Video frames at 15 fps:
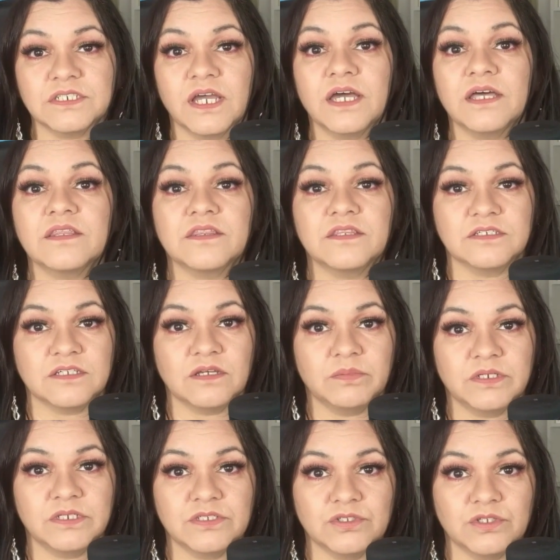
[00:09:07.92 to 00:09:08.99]
ella
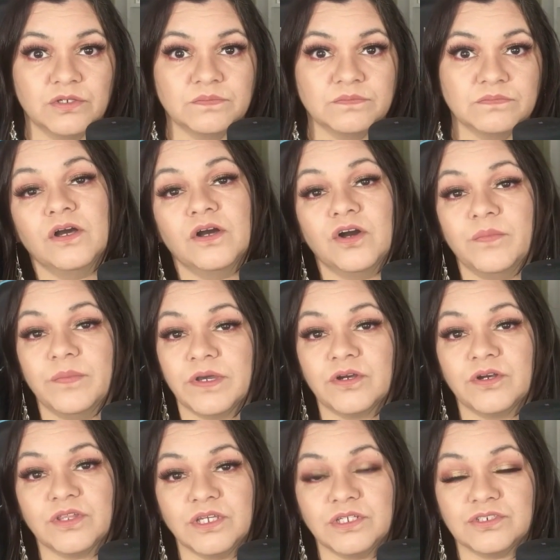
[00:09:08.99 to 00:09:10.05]
desapareció o
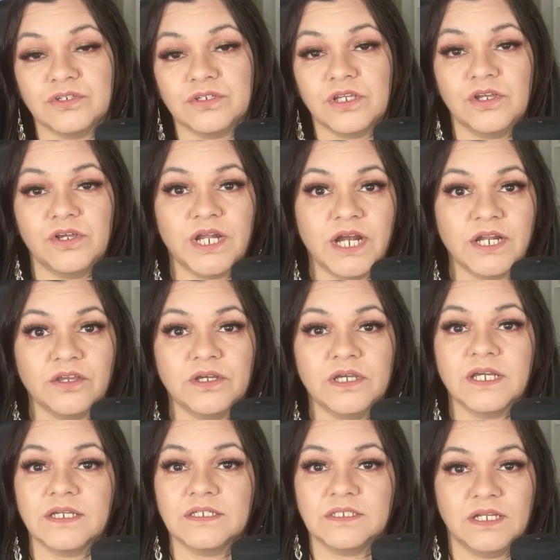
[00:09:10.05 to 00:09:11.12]
mejor dicho, en el
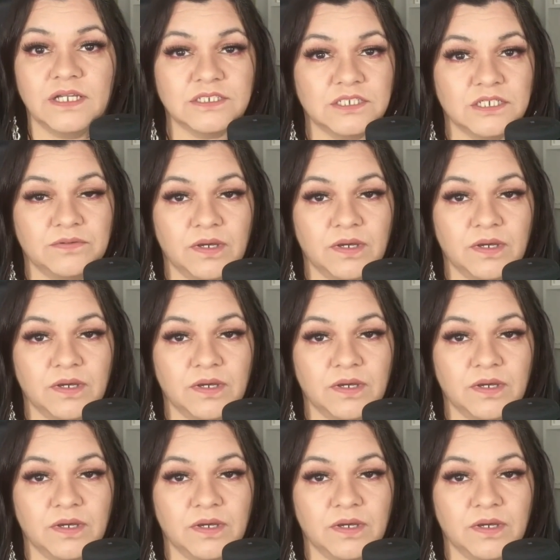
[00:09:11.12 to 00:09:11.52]
horario en que se la